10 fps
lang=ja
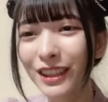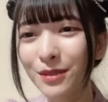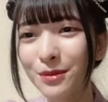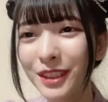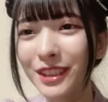あ
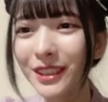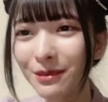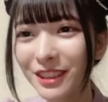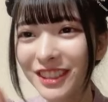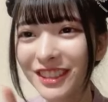ともう一
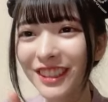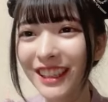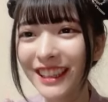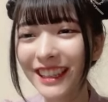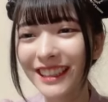人もちょっと言
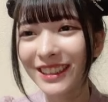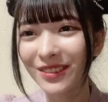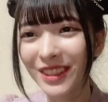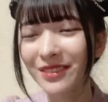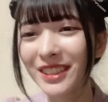えない方
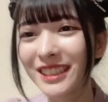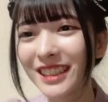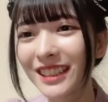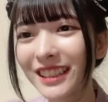見てました